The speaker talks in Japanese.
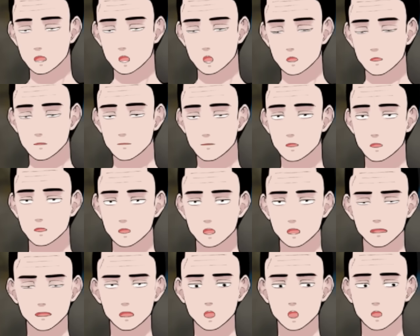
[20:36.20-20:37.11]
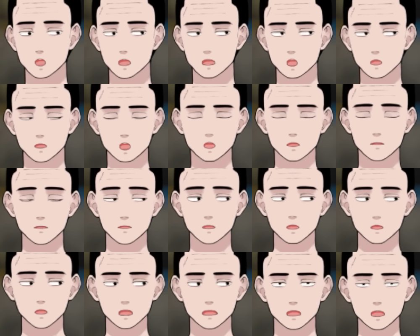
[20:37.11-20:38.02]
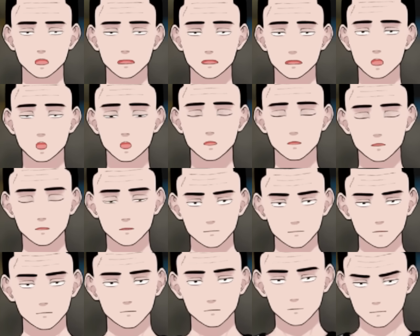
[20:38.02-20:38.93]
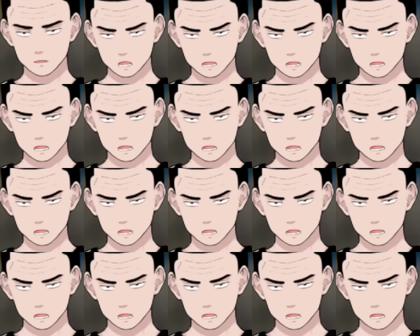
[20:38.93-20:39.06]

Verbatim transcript: 注意喚起してくれる人っていないんですよね。